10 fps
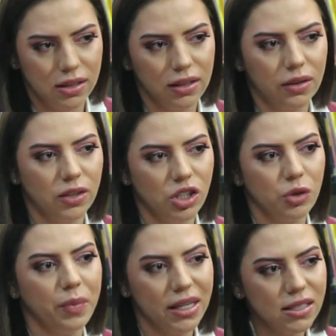Então a gente
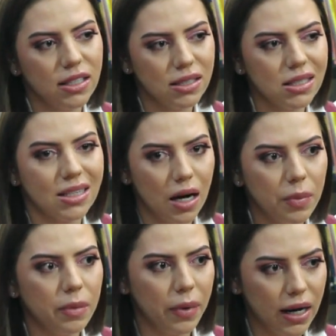precisa estar
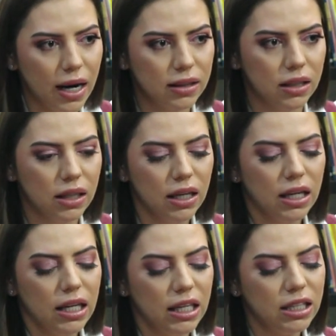preparada.
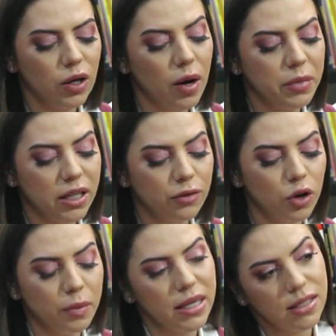Então a minha
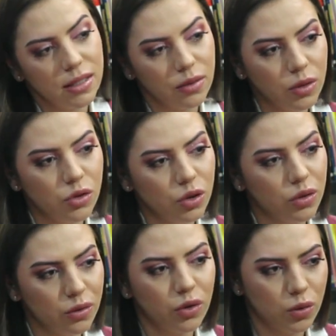formação, eu digo
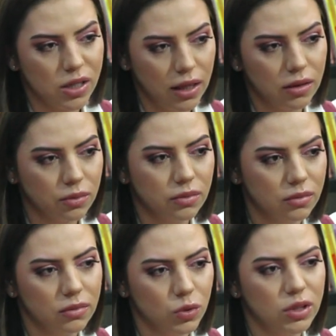que foi o salão.
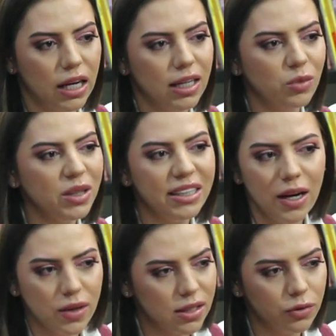Tá. O salão me
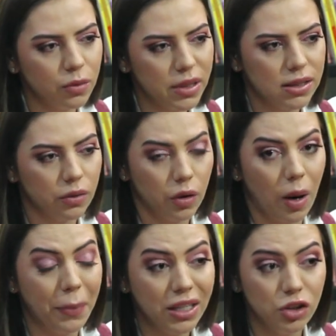deu essa formação. Eu
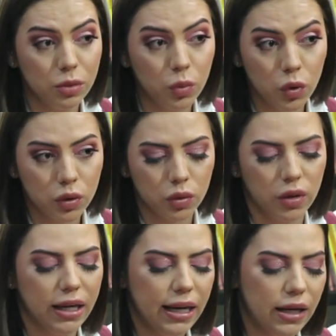aprendi muito.
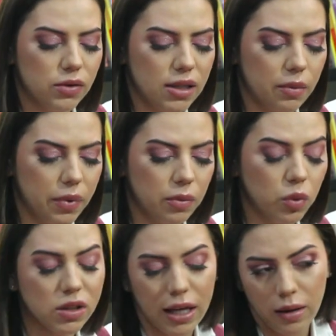Eu sempre
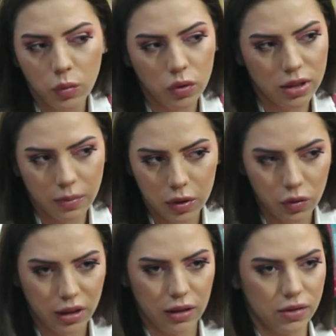busquei muito
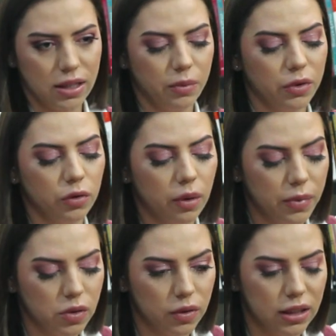sabedoria. Eu sempre fui uma
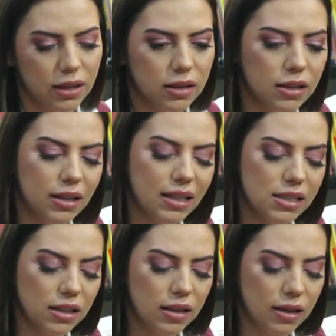pessoa que, que
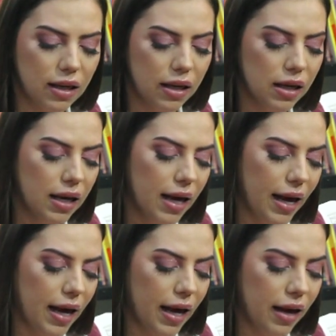quis entender.
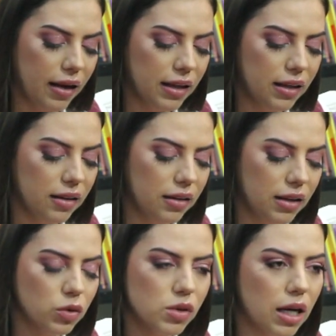É, e,
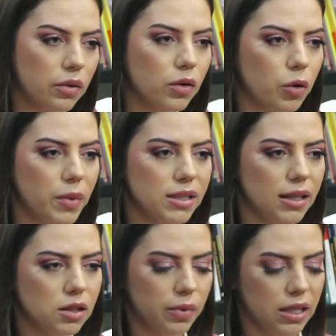e, no salão eu comecei
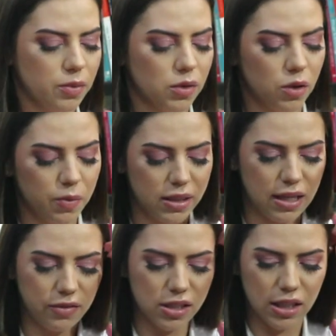isso, porque as pessoas
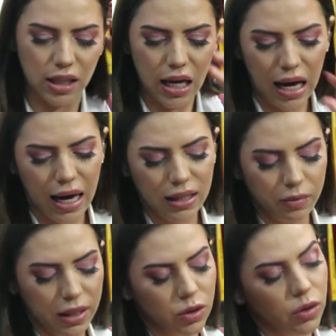pensavam assim: a ah, é
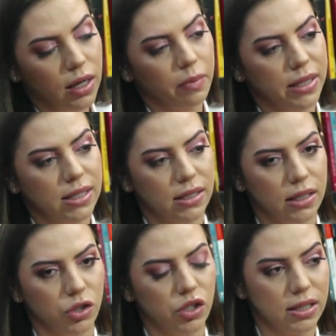depiladora, ela passa
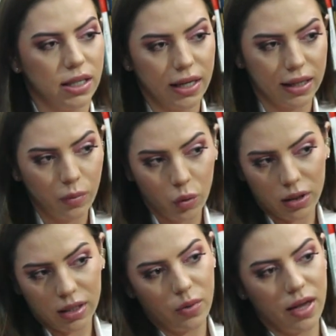cera e tira cera e acabou. E
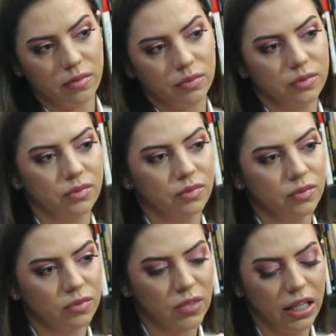não é.
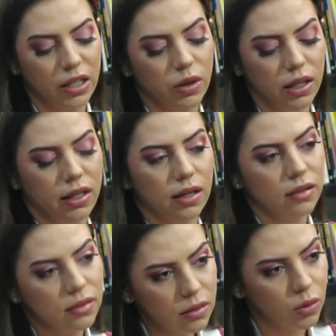E eu queria
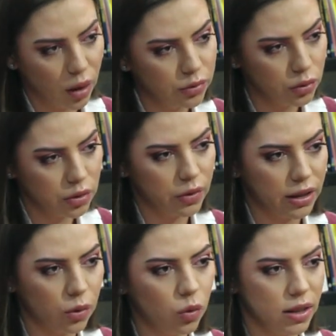o afundo, eu
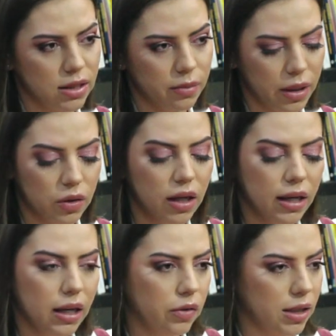queria o conhecimento.
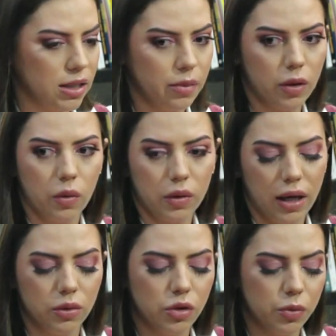Eu queria saber qual
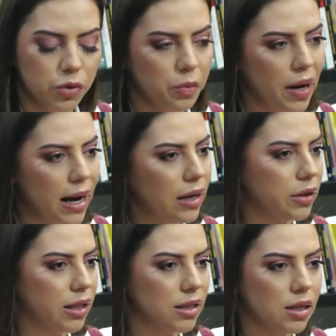era o tipo de pele, eu
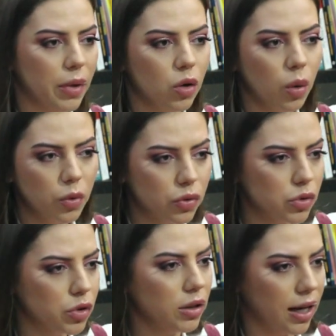queria saber como
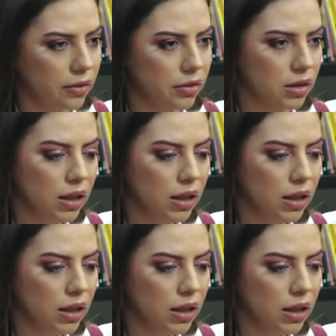funcionava.